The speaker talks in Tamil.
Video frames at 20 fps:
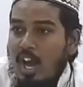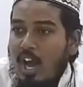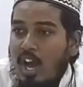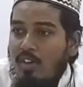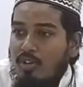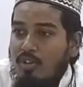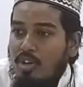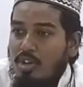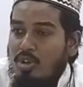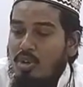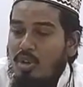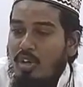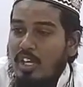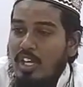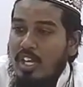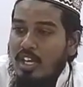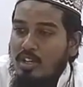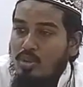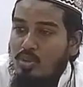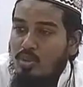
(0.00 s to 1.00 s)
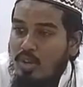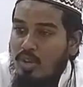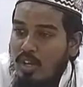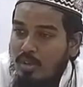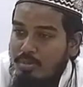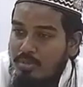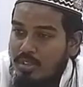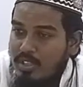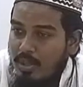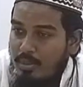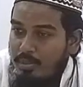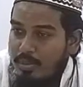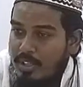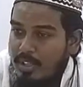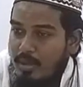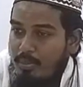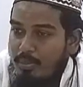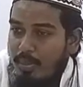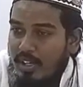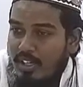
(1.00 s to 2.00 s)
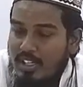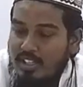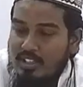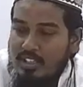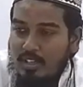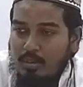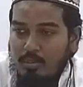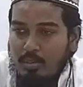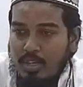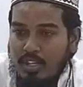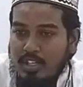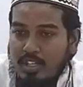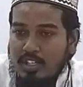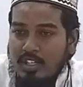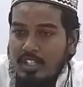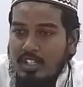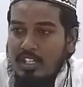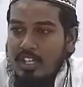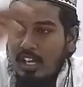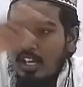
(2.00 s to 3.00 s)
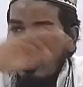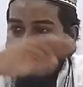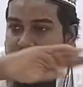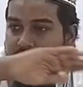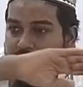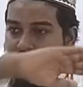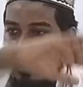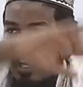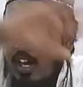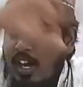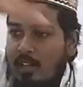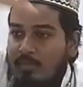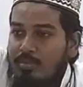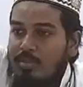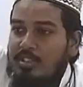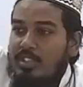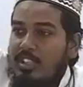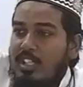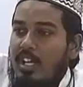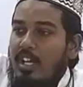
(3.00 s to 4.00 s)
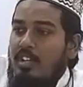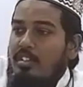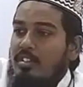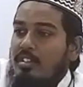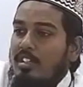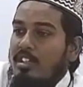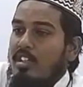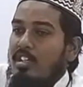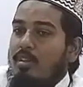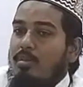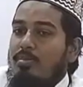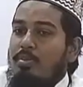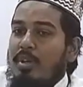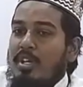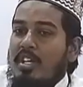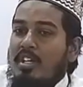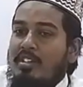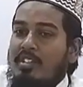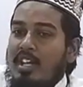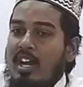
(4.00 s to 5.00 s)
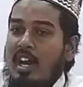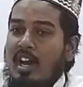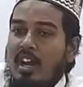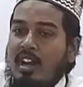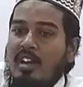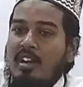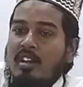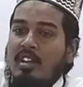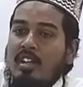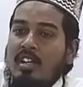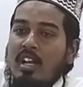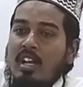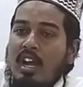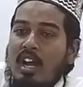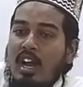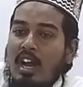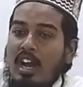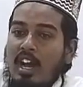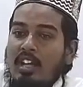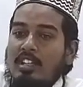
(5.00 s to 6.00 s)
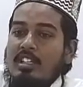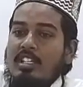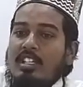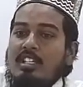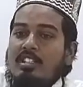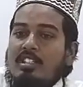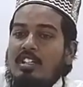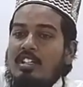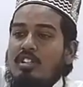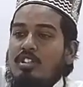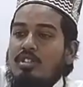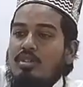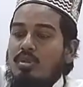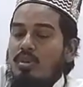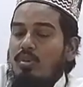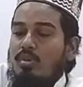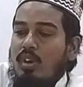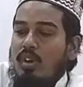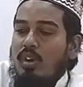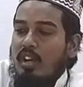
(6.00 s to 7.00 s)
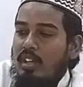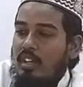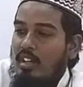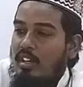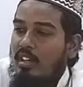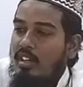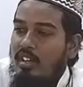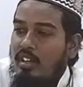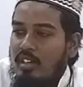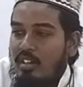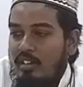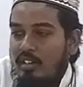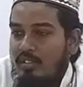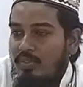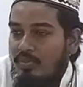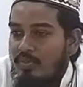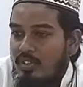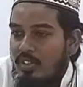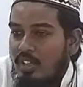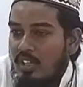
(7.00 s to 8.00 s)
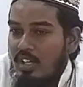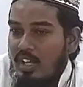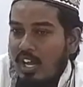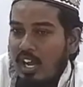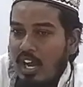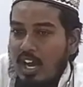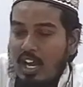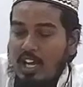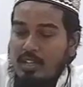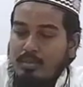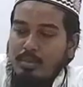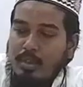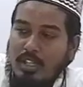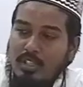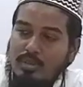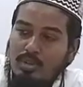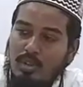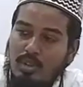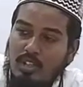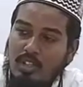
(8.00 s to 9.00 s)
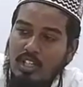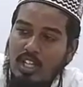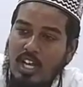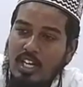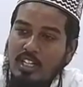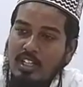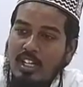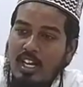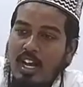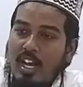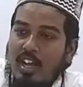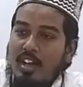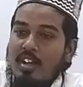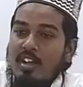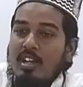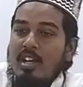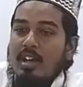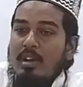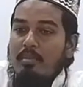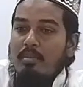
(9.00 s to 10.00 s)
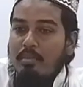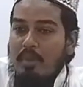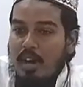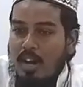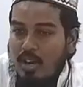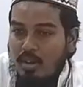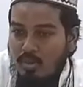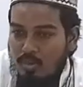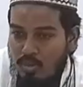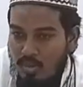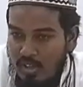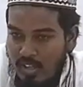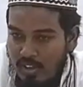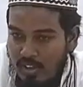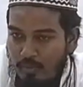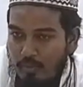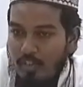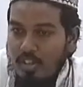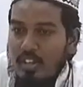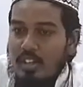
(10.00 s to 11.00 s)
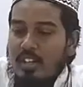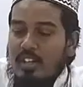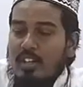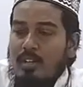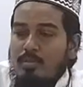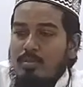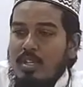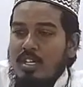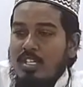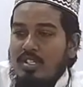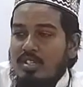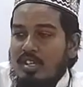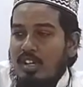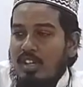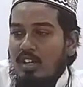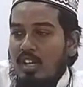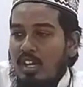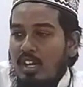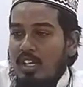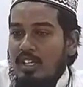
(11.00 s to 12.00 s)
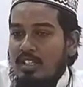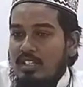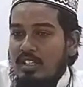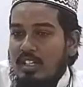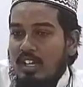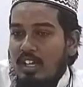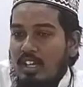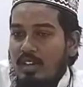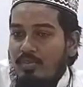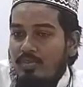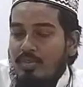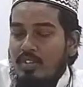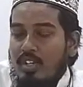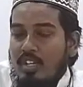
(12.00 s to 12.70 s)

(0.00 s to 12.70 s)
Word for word: அவர்களுடைய குணம் சம்பந்தப்பட்ட தன்மை இது எல்லாம் சேர்ந்ததுக்கு பெயர்தான் ஹதீஸ் என்று சொல்வார்கள் அரபியில் சொல்கிறதா இருந்தால் மா உலீஃப இளநபி சல்லா அலைய செல்லம்